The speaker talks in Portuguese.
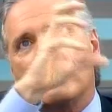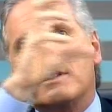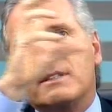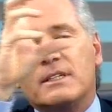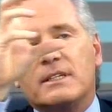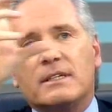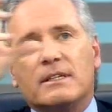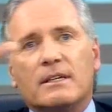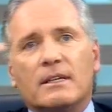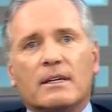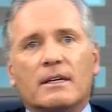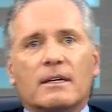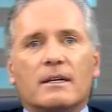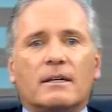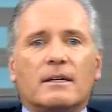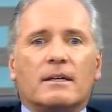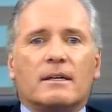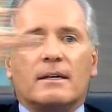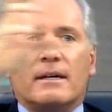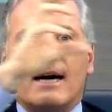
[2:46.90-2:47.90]
assim:
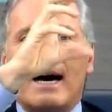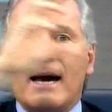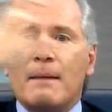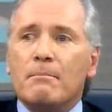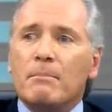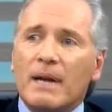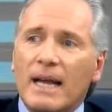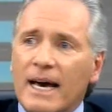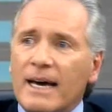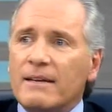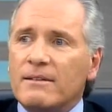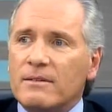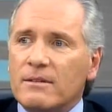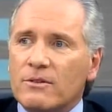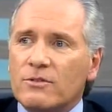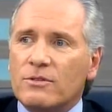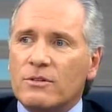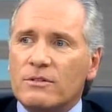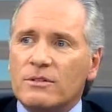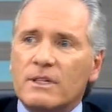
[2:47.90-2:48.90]
I'm blind,
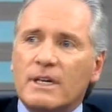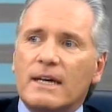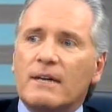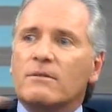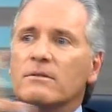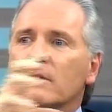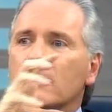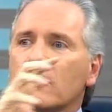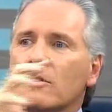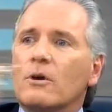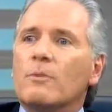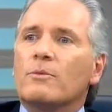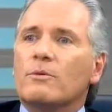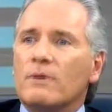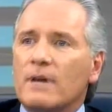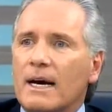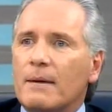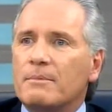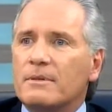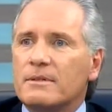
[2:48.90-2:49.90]
eu sou cego, compre
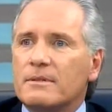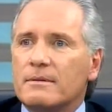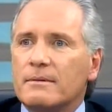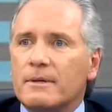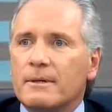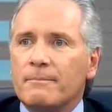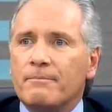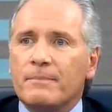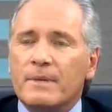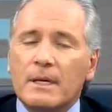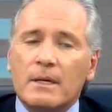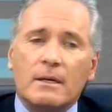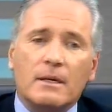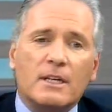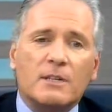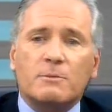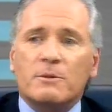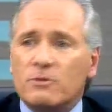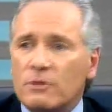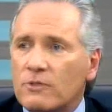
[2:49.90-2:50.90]
um lápis. Né?
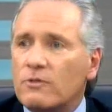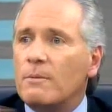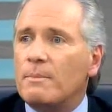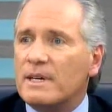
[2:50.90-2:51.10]
E as pessoas vão